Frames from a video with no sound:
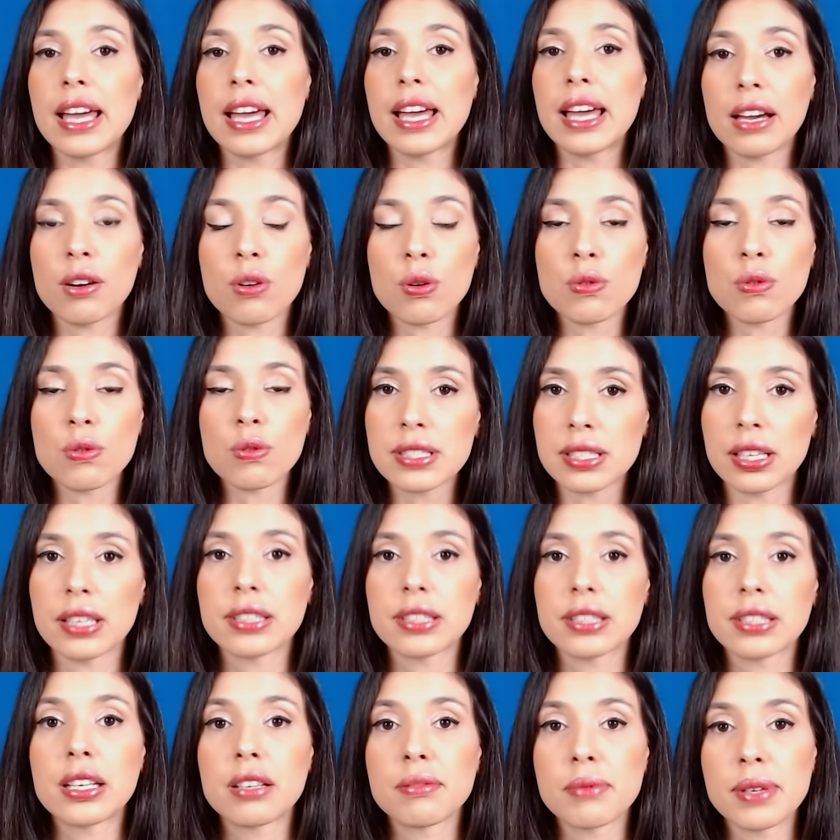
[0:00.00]
é,
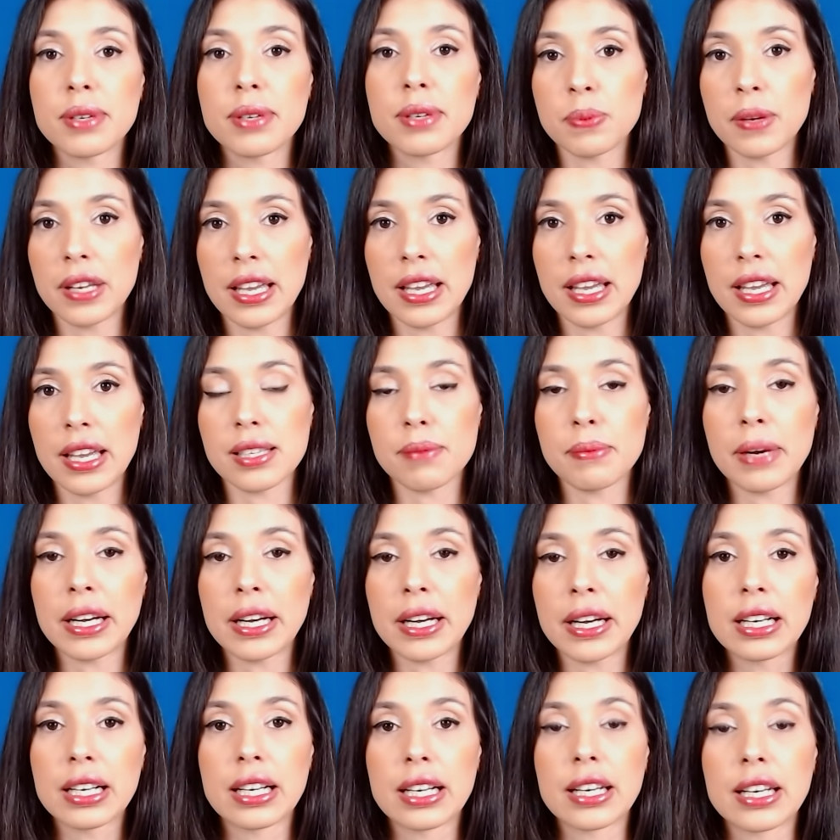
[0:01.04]
conceda ali uma experiência
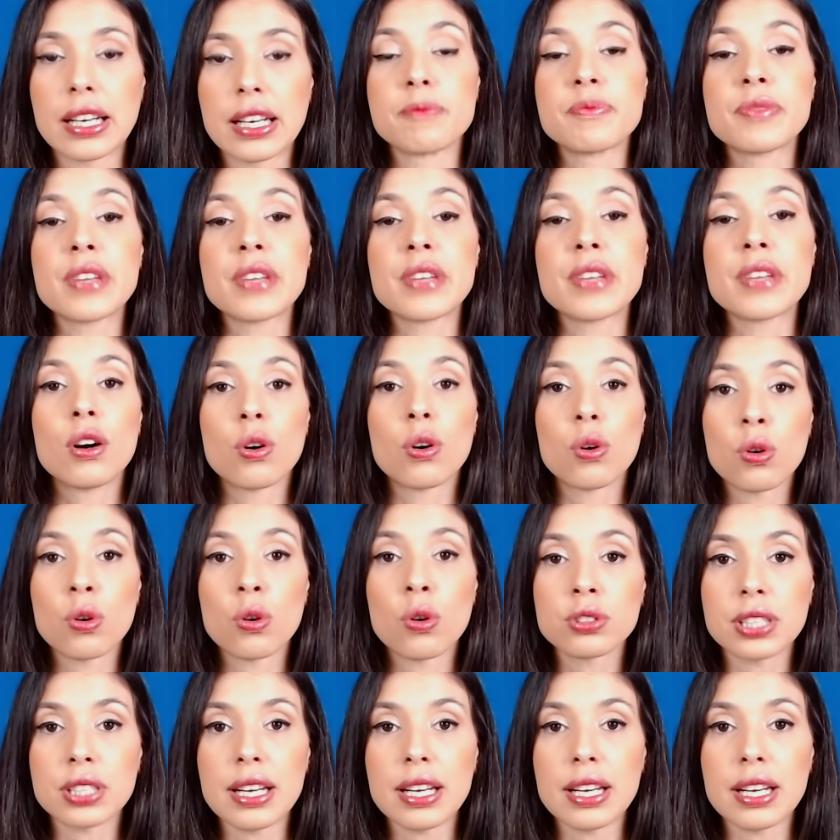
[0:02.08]
bacana.
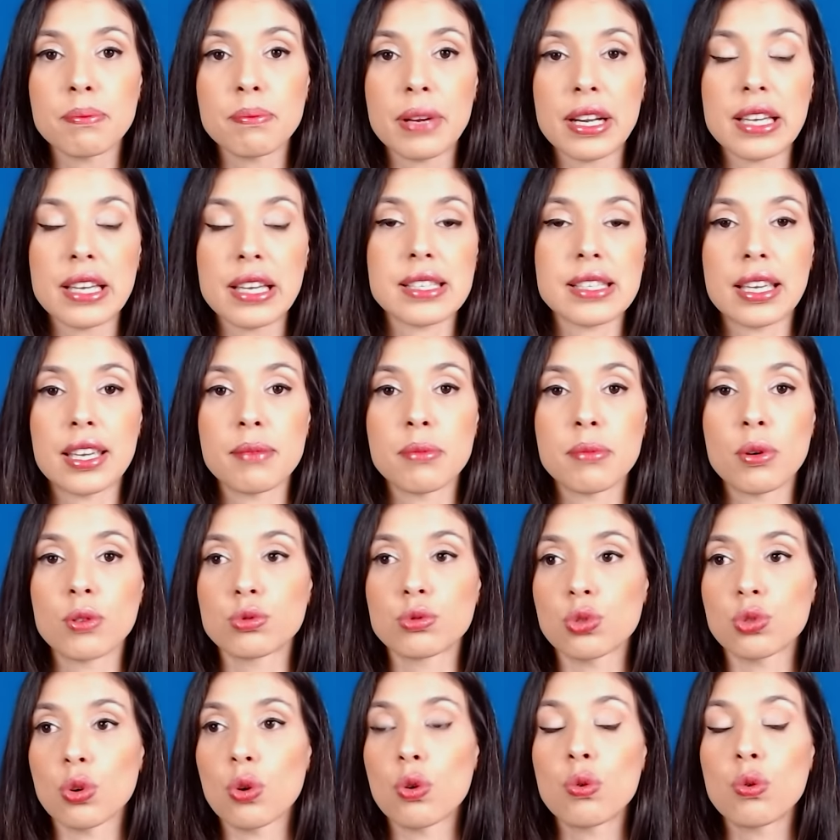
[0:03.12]
Outra empresa que
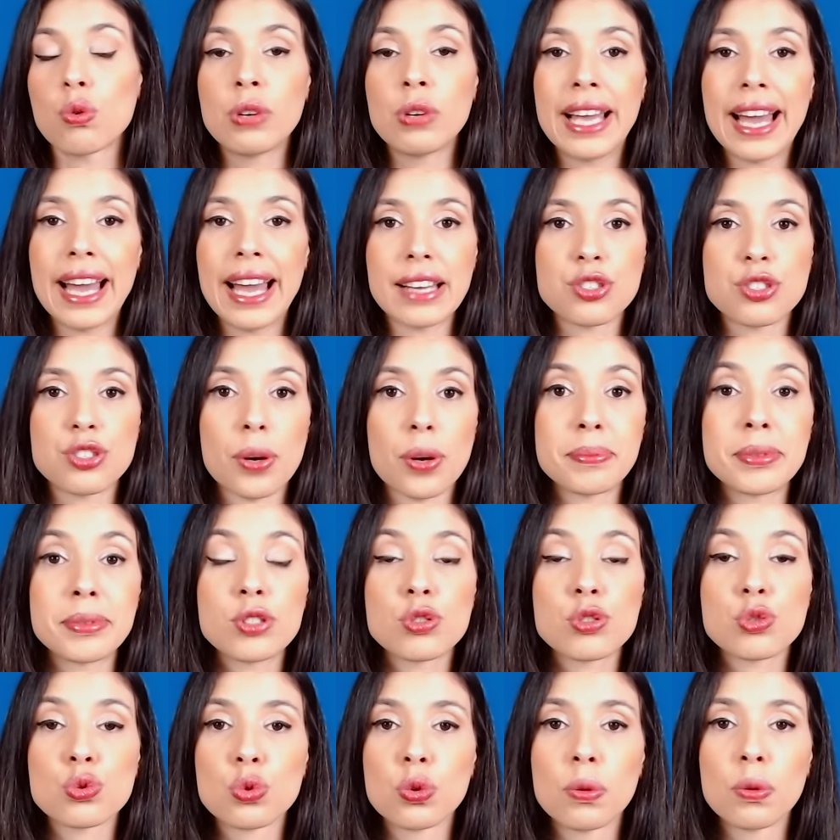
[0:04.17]
montou um guide shop
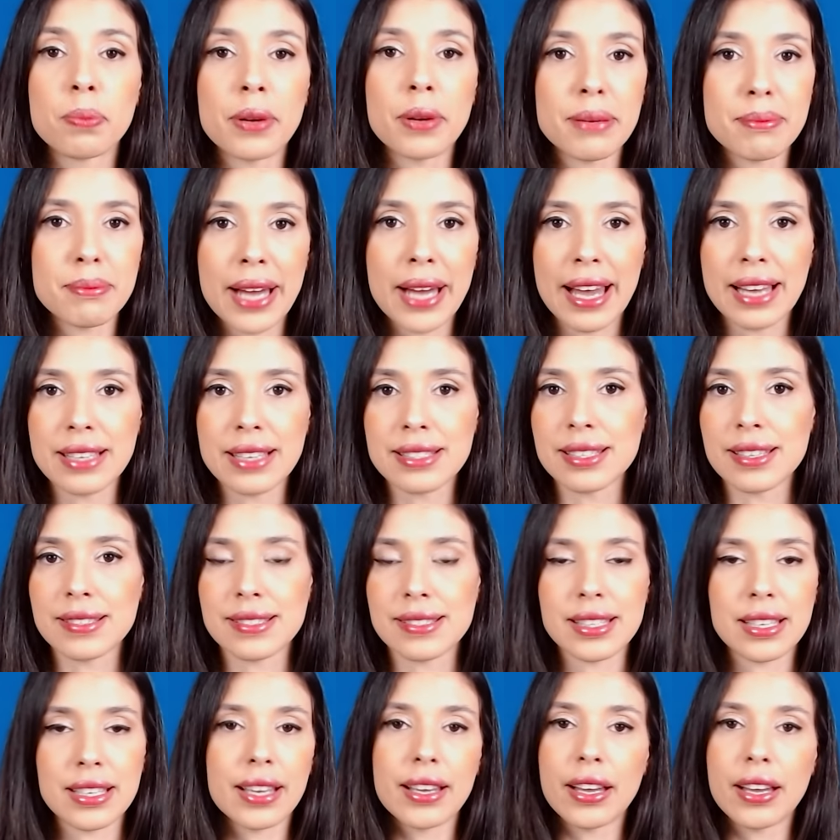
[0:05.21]
super massa,
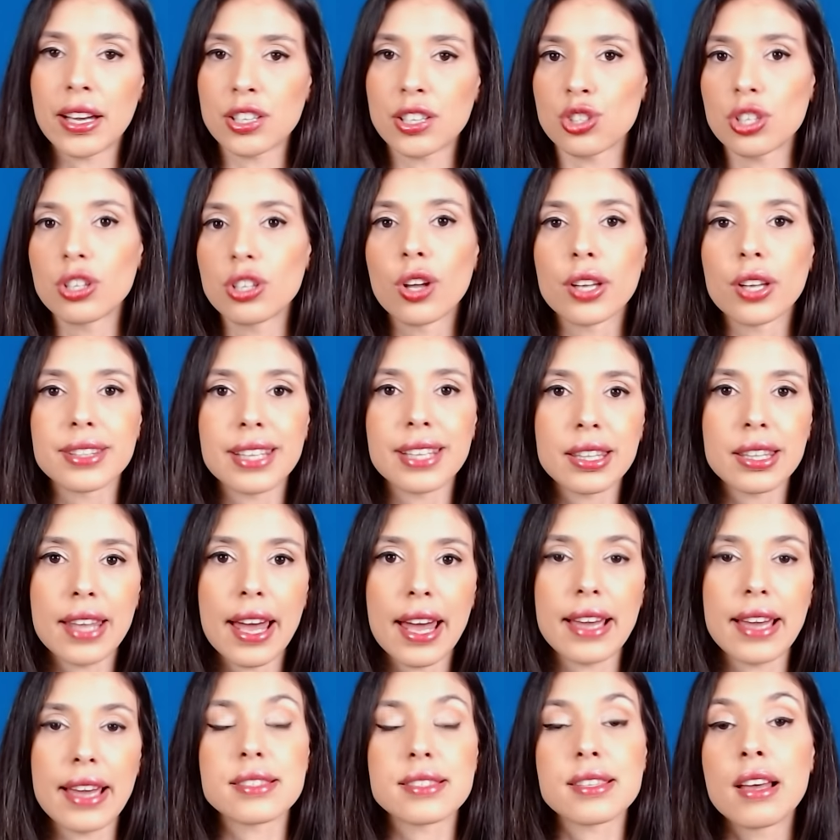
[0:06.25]
assim, achei nota
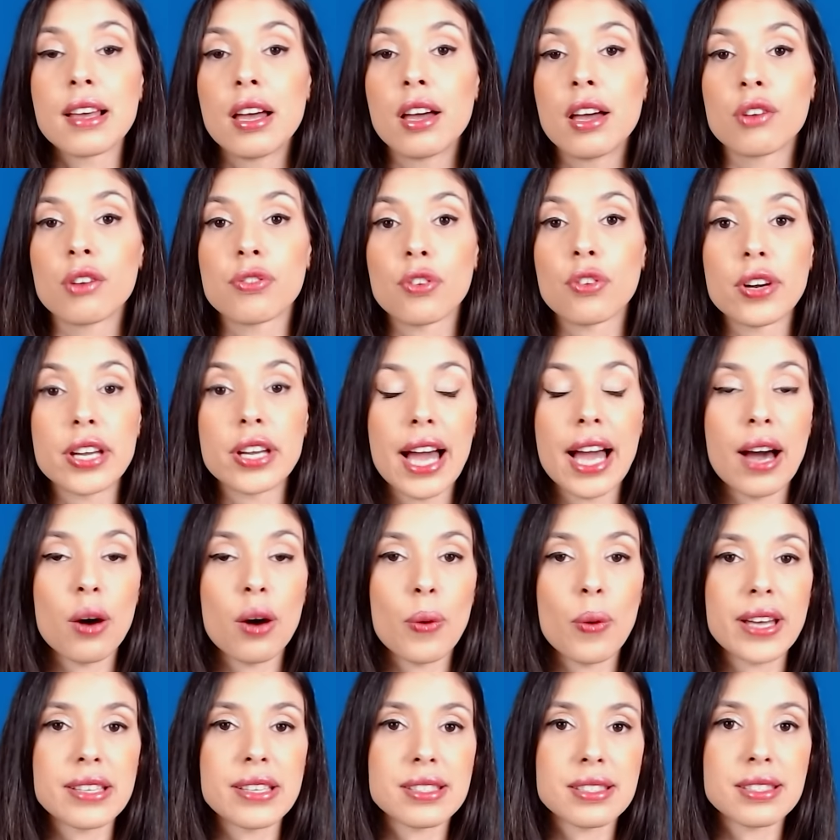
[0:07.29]
10, foi a
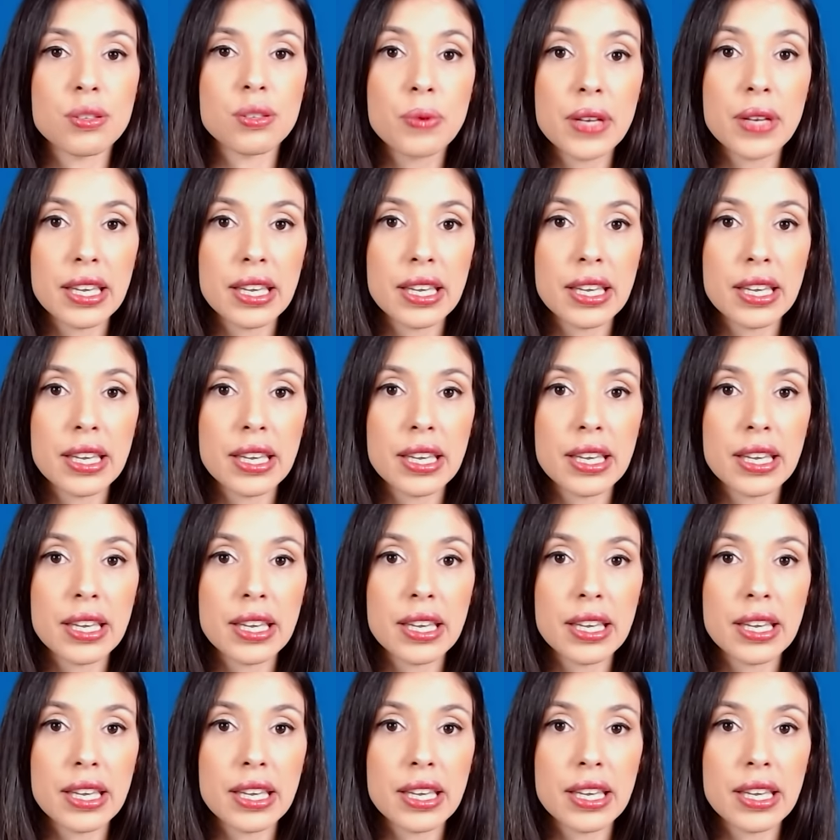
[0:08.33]
West